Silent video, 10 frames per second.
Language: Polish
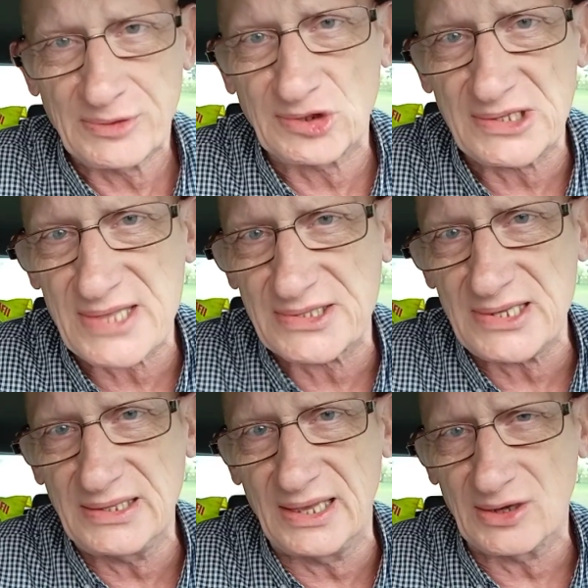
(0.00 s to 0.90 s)

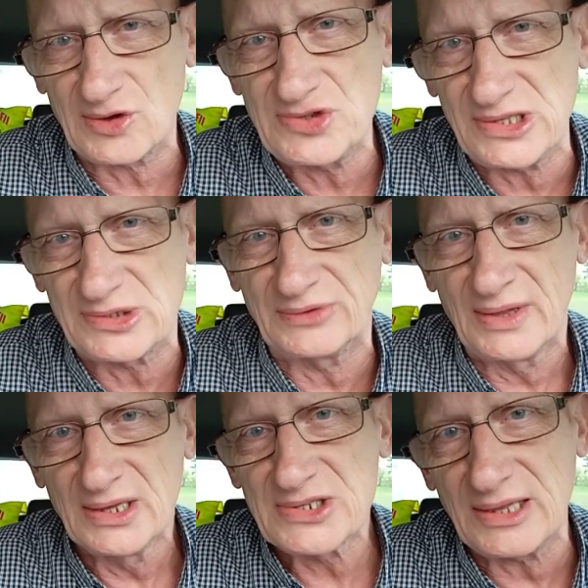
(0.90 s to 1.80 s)
protestacyjny rodziców.
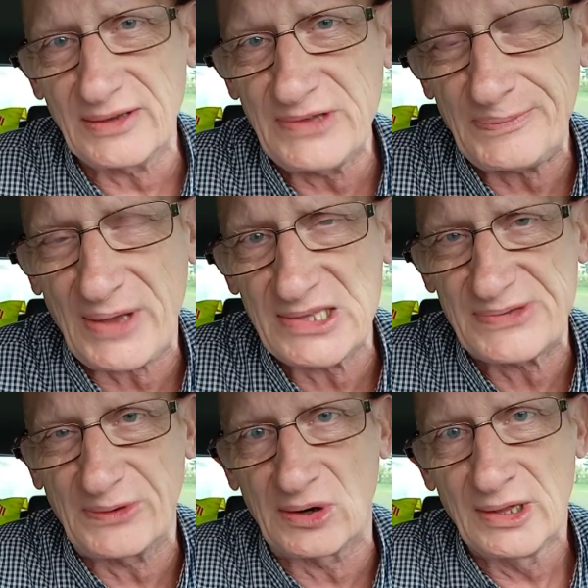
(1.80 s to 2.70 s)
Szanowni
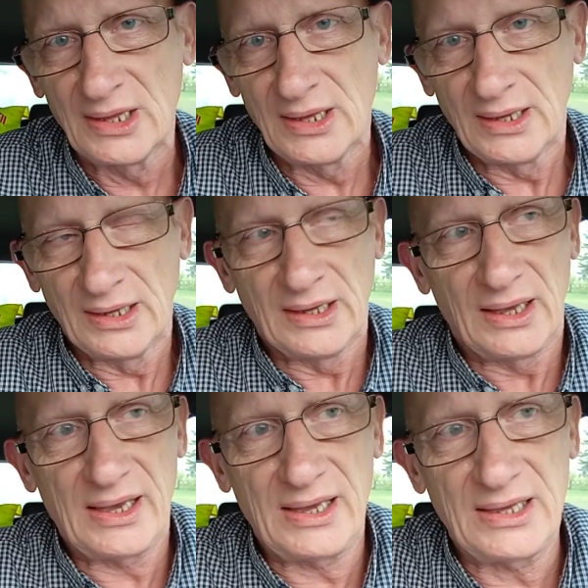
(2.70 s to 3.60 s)
Państwo,
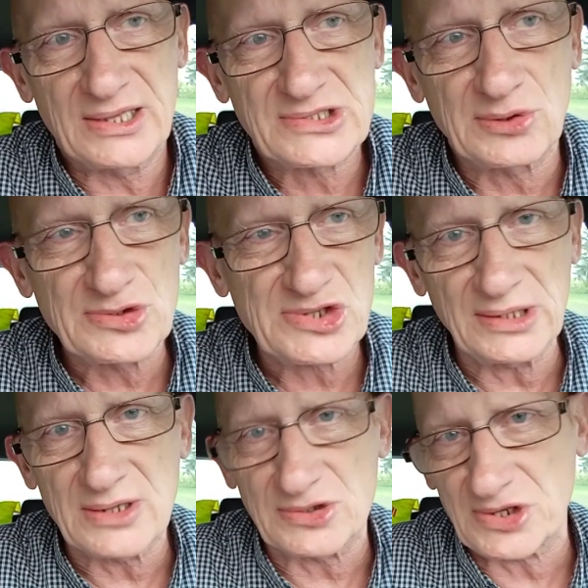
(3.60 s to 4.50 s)
E,
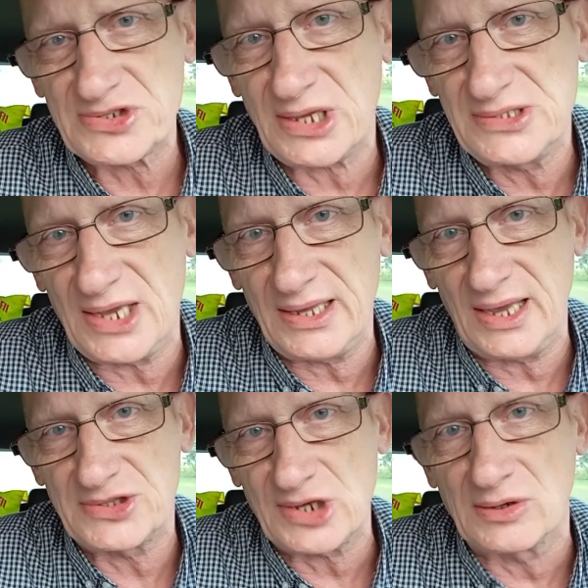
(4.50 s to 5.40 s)
skruszynko, co się
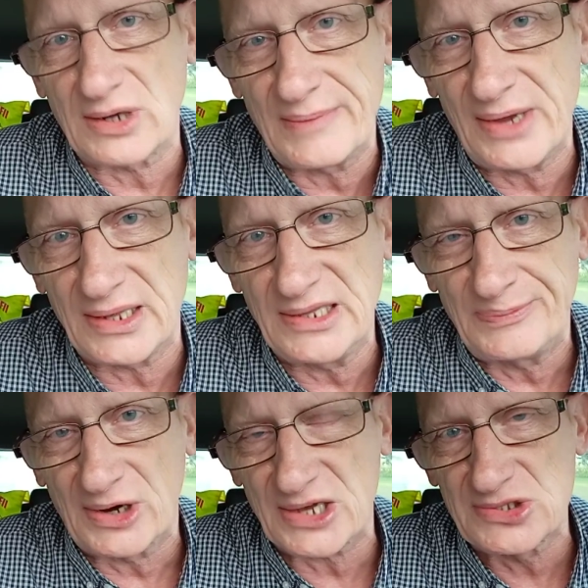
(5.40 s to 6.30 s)
dzieje, czego kamery nie
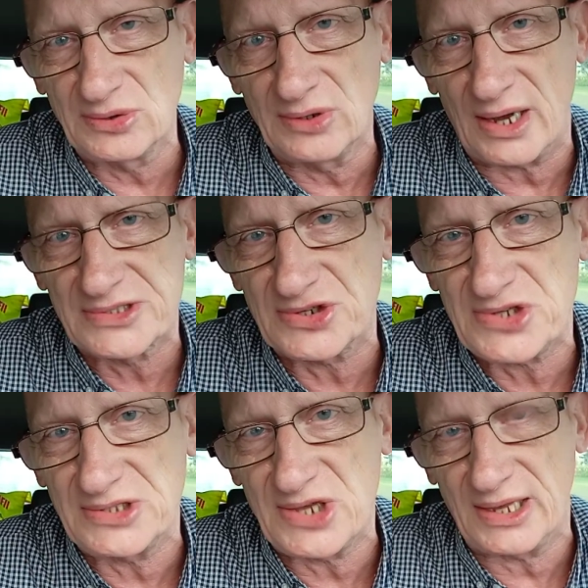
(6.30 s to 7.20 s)
pokazują, a co
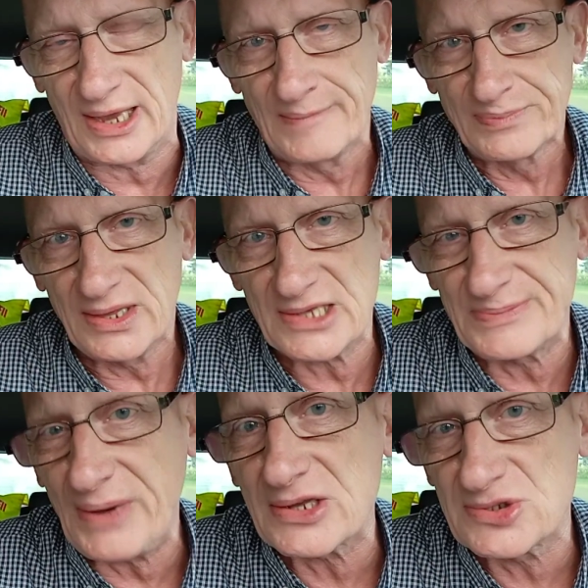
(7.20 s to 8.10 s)
się dzieje.
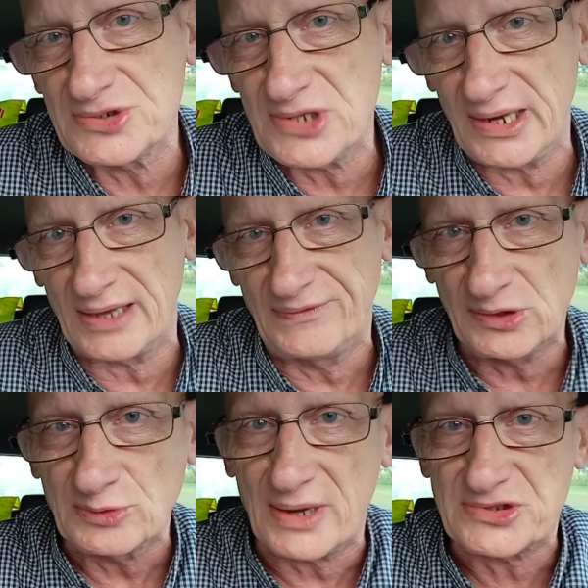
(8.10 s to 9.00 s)
Jest bardzo źle.
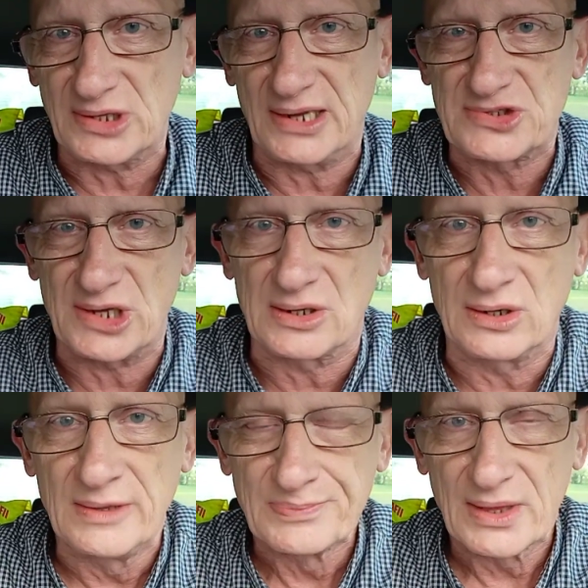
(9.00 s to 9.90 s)
Wytłumaczę
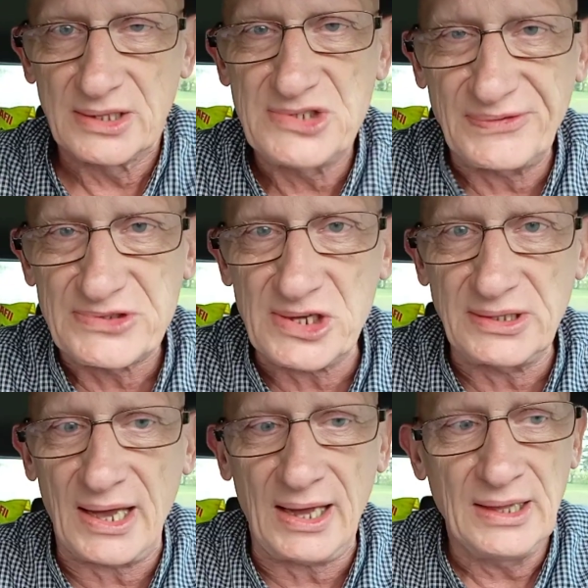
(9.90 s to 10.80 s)
dlaczego.
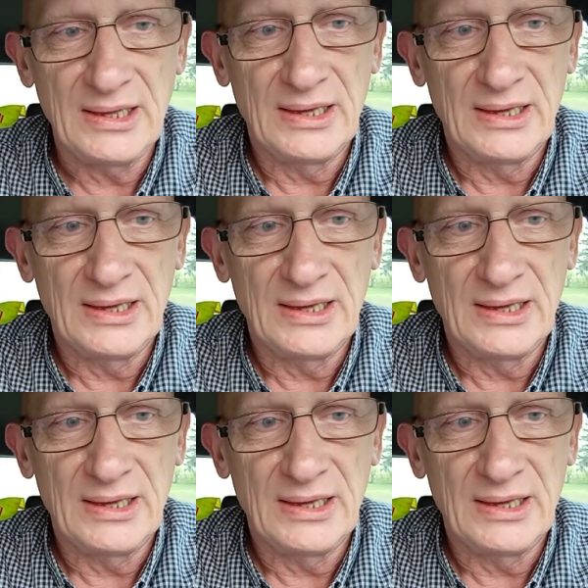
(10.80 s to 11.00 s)
Dziewczyna